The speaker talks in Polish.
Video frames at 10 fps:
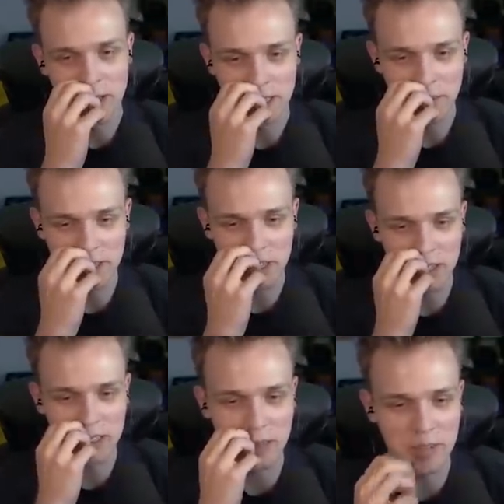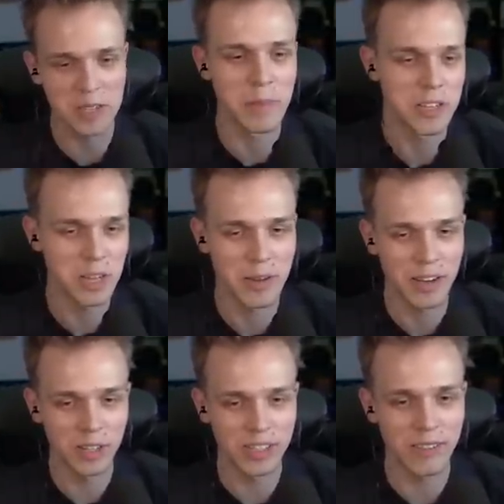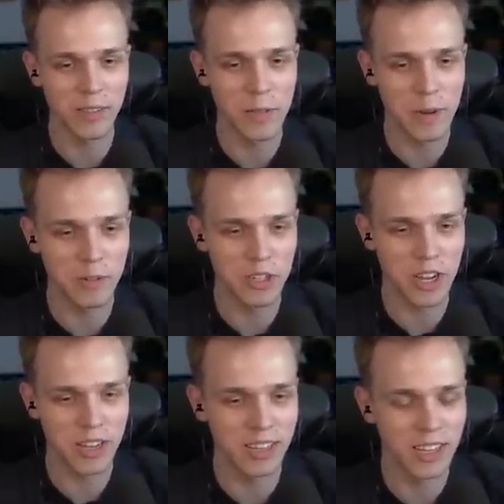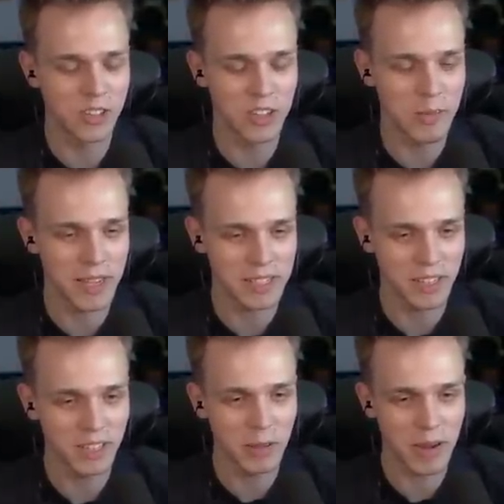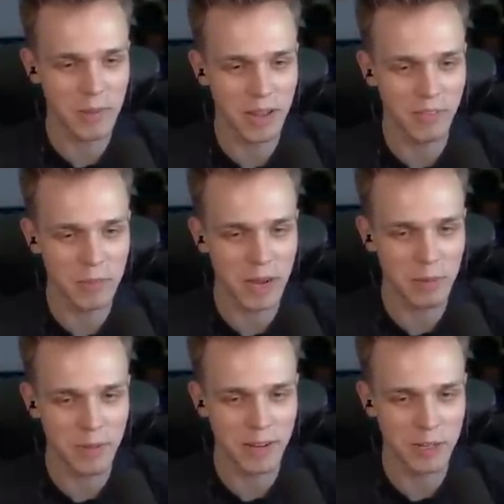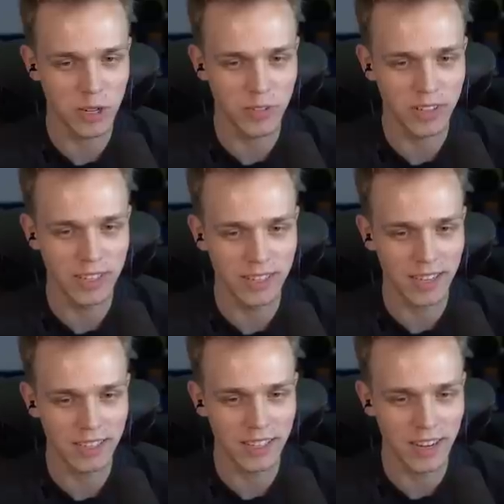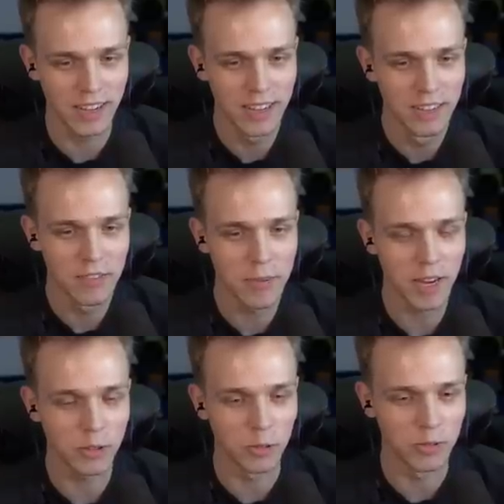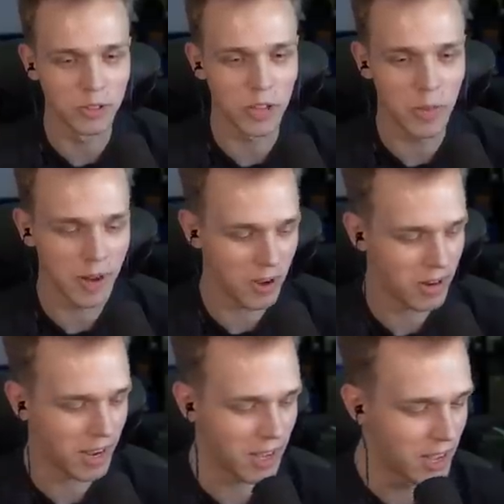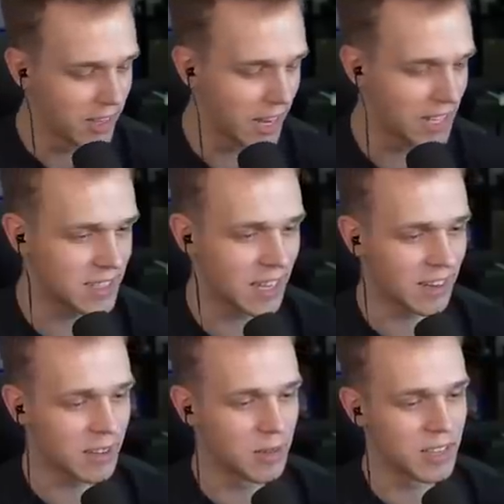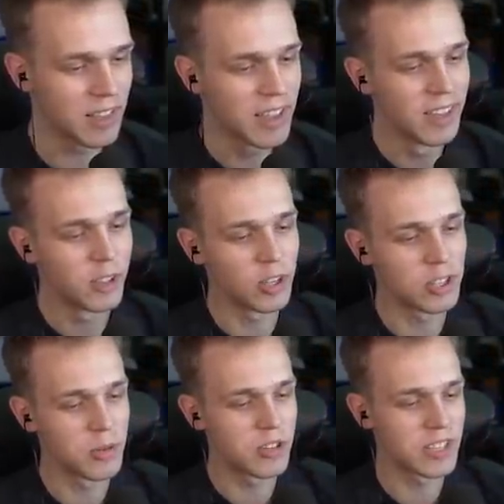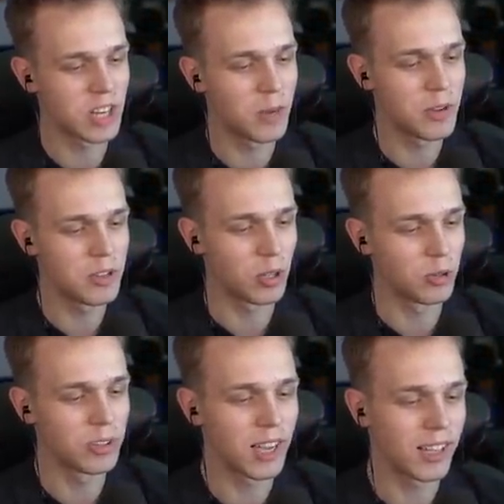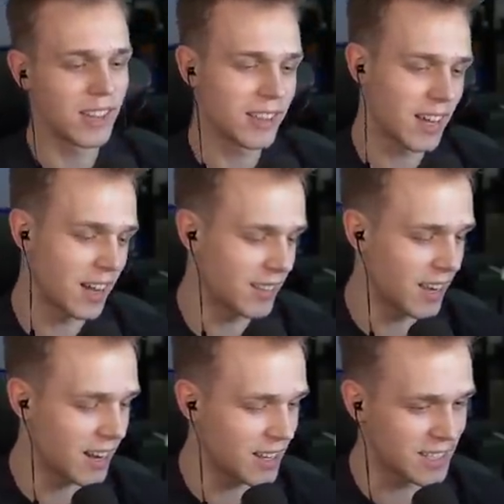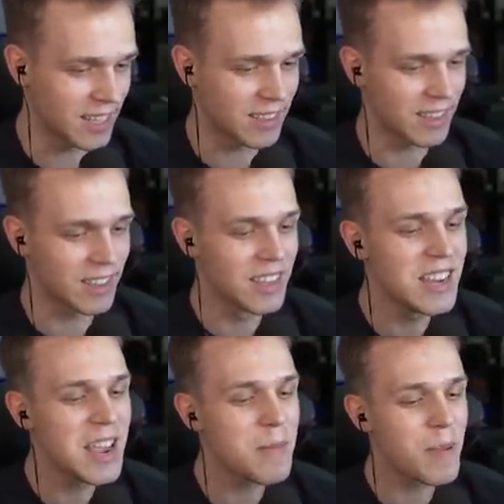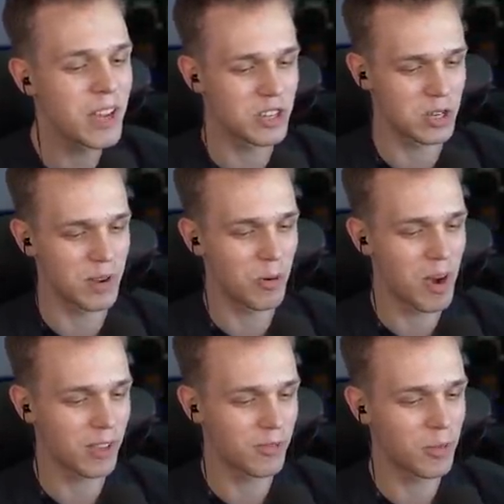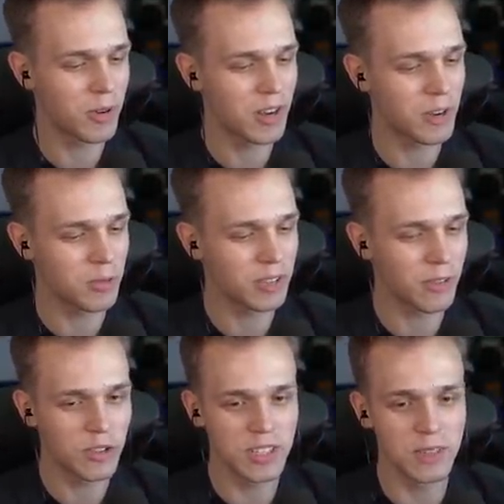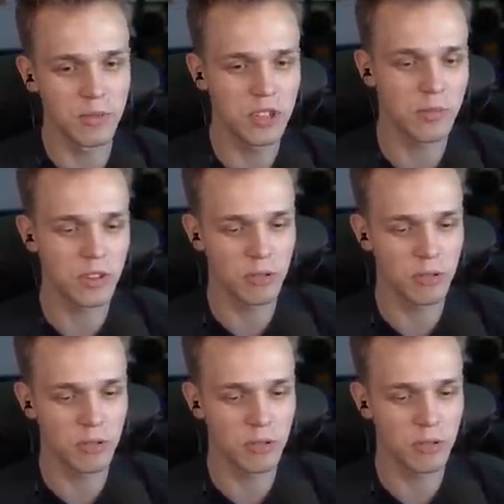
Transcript: że... sobie, to, sobie zobacz, dobra, no to Dawid wybrał e, czy niebieski, dobra, Emilia wybiera pomarańczowy, tata tak. hejtera wybiera tu, dobra, okej. Okay. Teraz tak, Lepszy, nie? to co muszę zrobić, to tutaj tata hejtera niestety nie będziesz miał łatwo, ponieważ tutaj wszyscy muszą mieć...